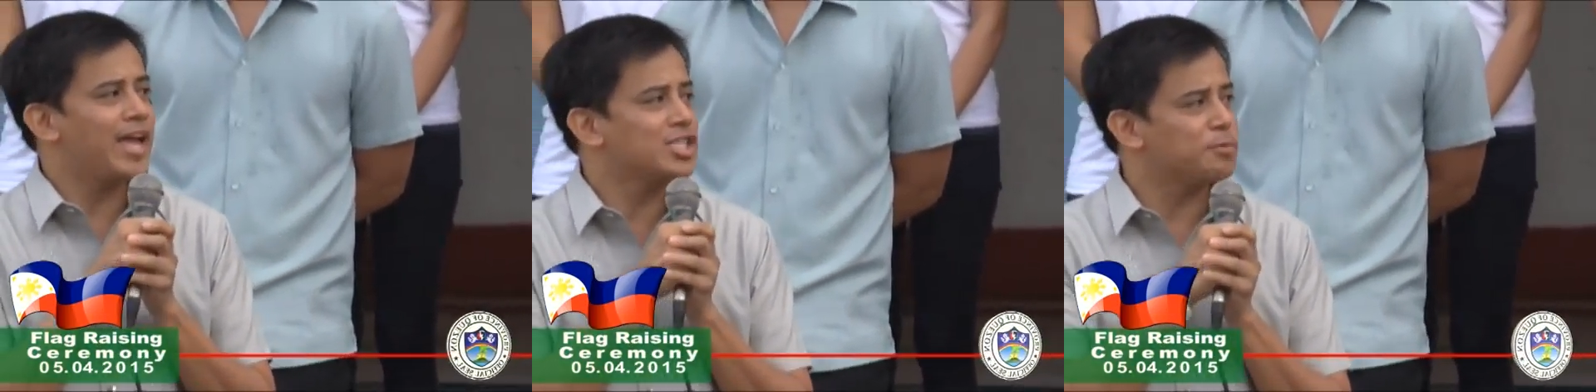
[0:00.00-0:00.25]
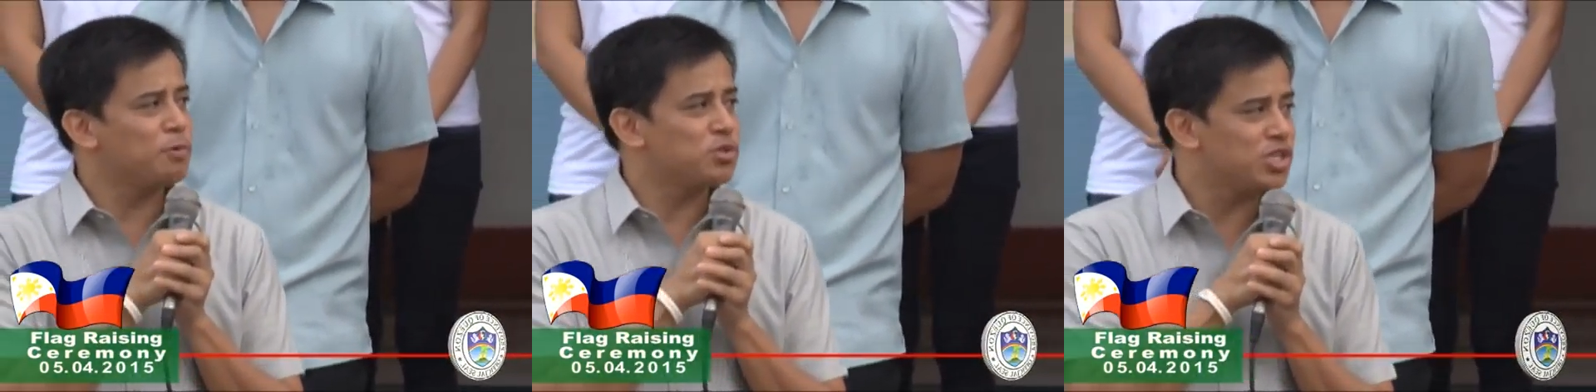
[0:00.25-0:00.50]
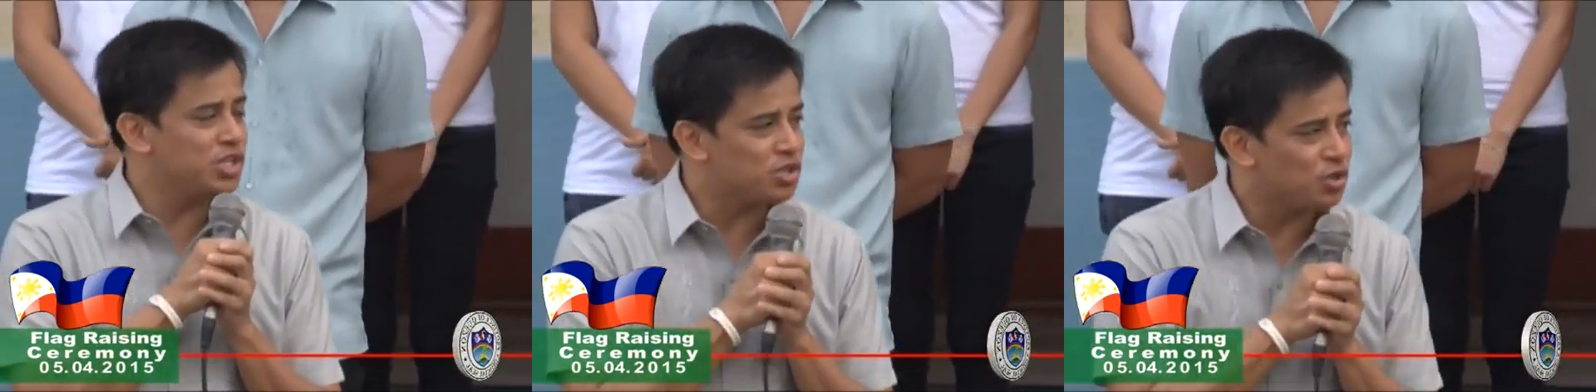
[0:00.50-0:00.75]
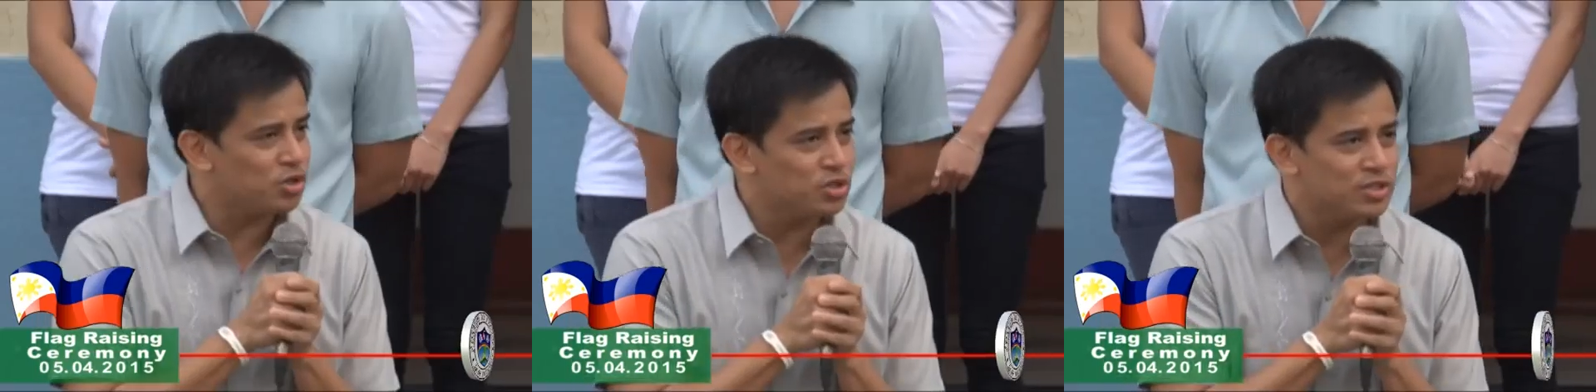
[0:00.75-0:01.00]

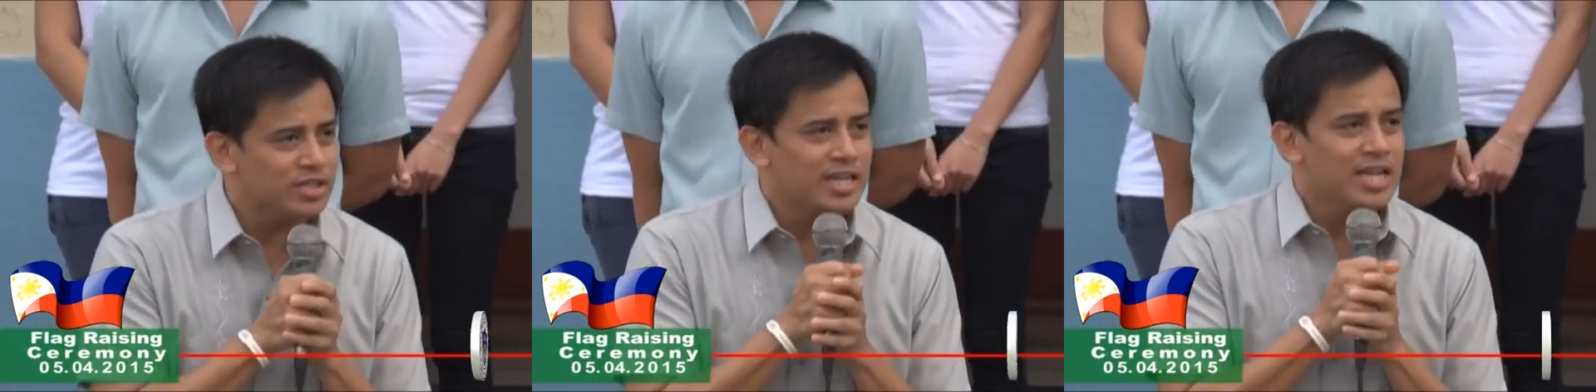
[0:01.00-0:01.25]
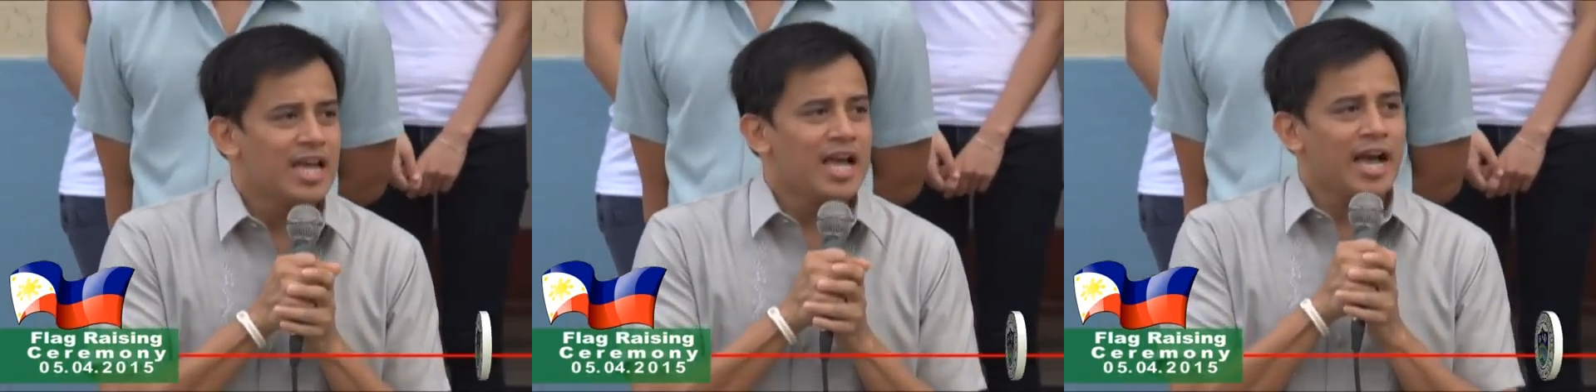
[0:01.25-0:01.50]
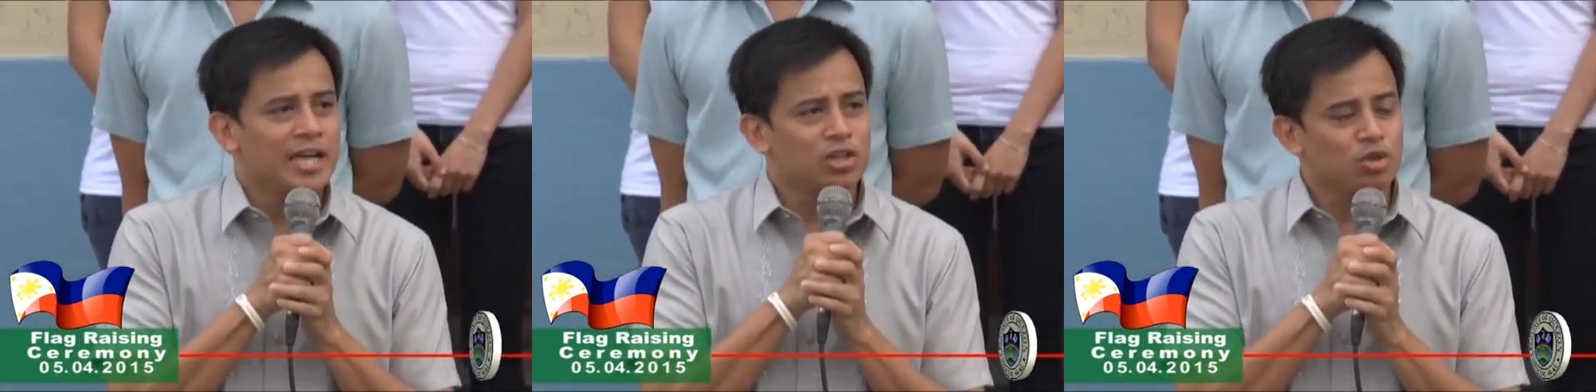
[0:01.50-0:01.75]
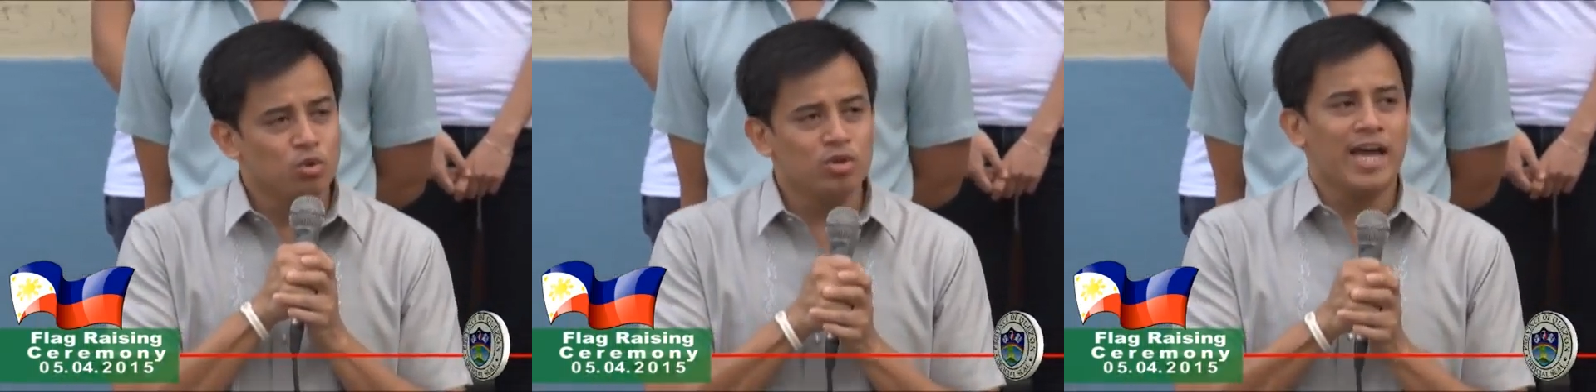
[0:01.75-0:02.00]
Exposition
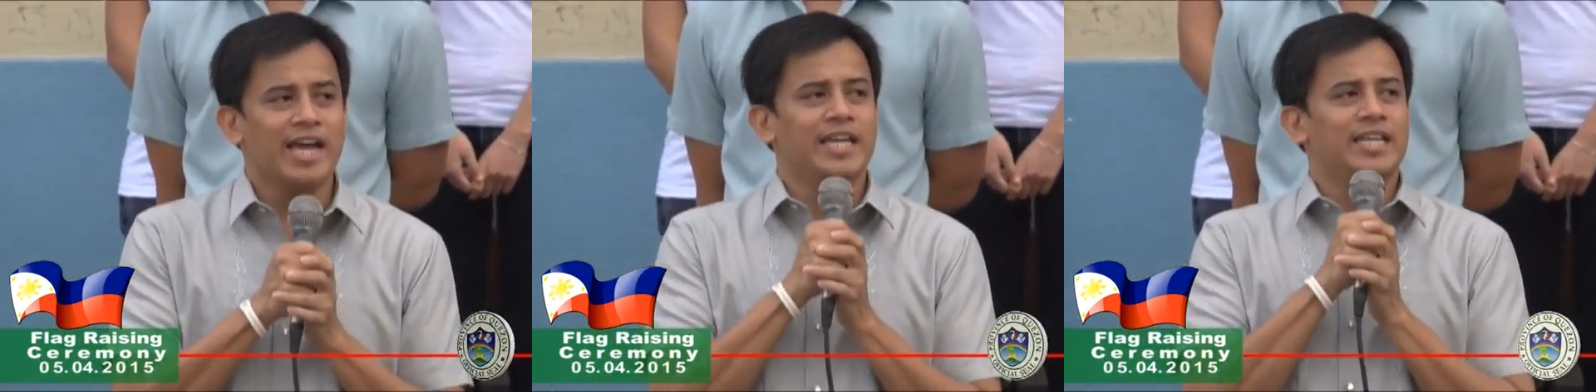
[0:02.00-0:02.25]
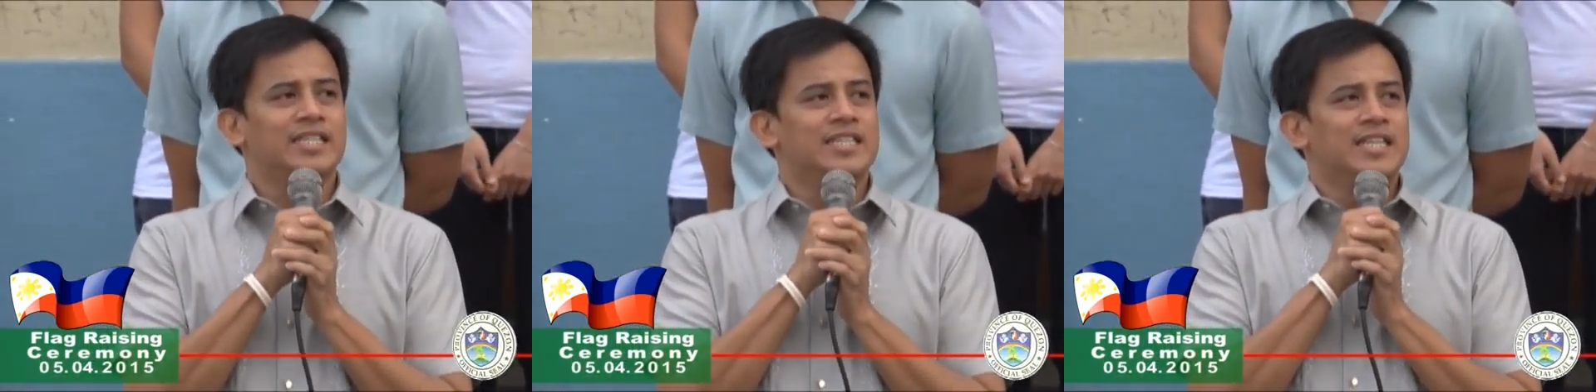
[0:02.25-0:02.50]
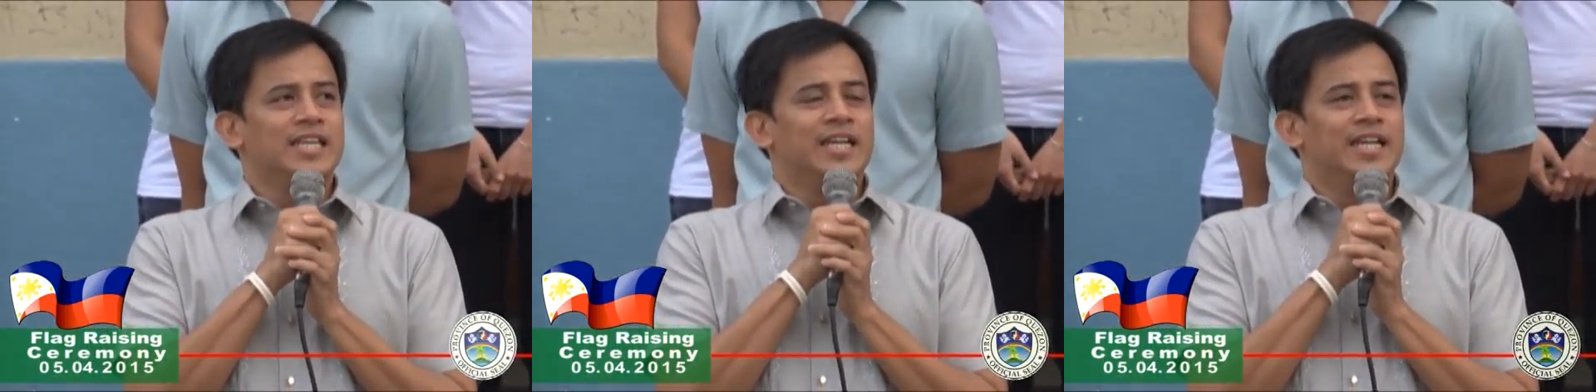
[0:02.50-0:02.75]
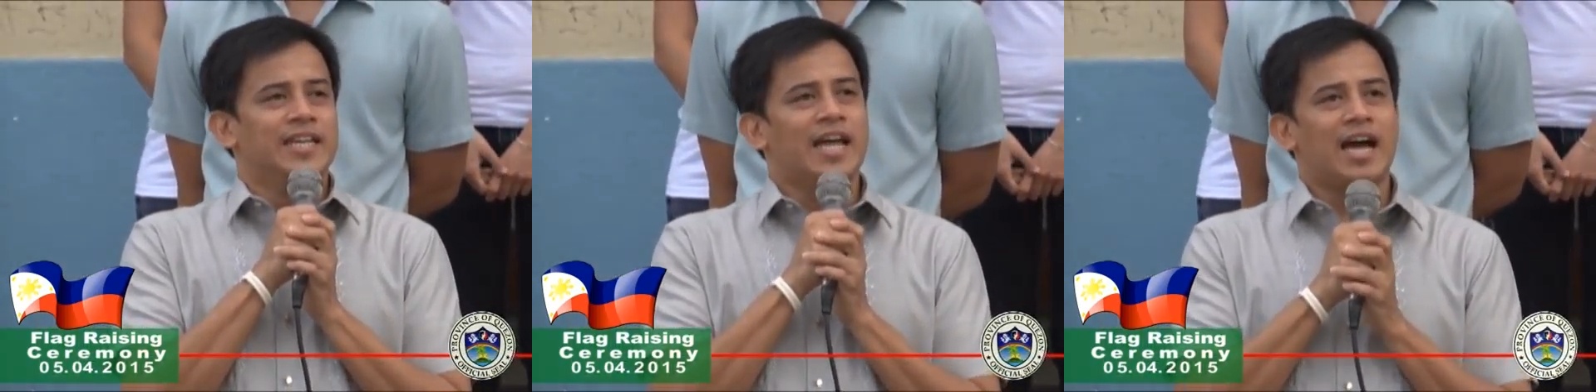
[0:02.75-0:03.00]
ay tunay
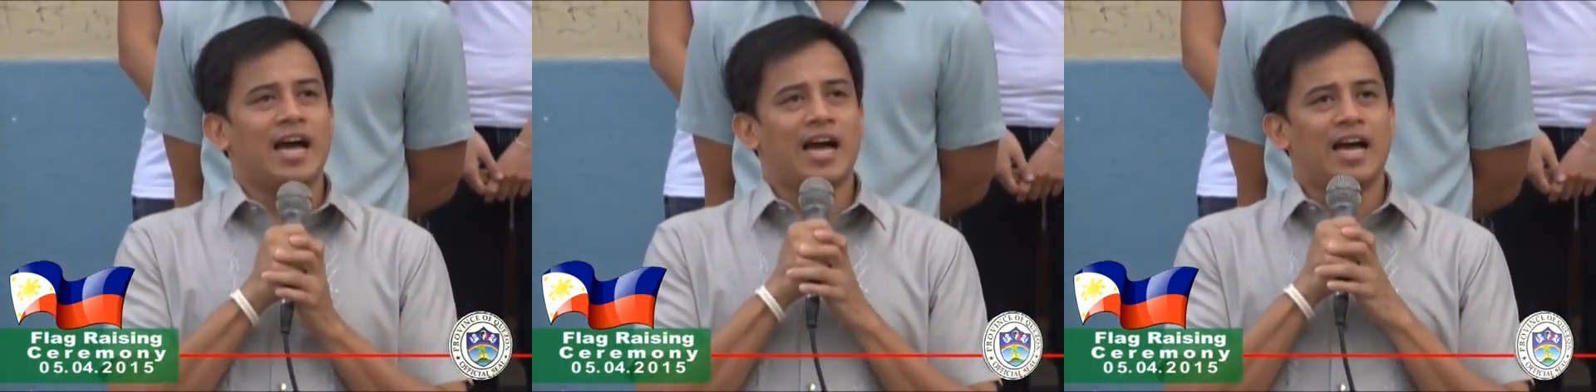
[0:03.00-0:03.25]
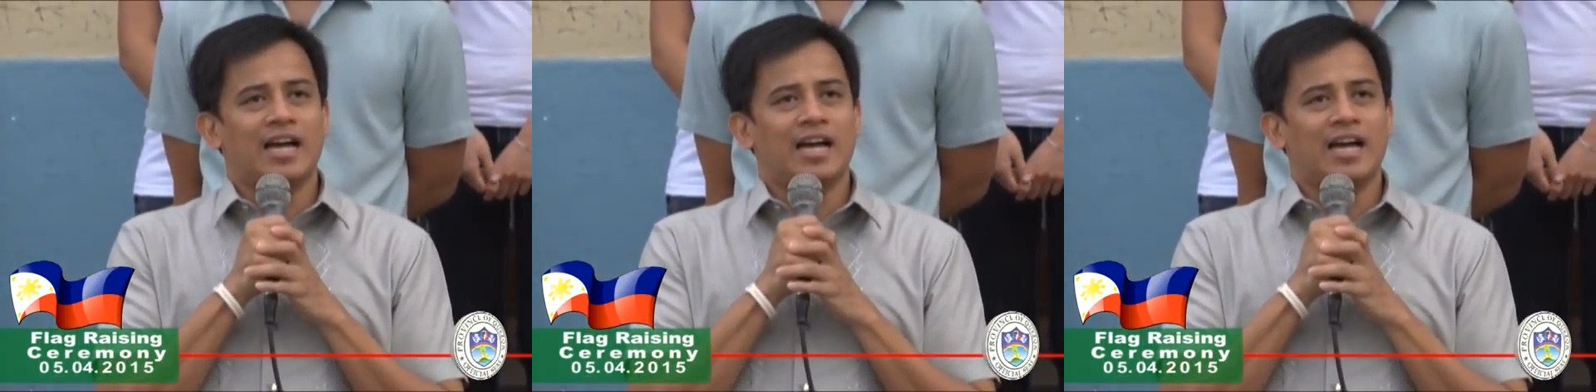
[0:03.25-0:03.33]
na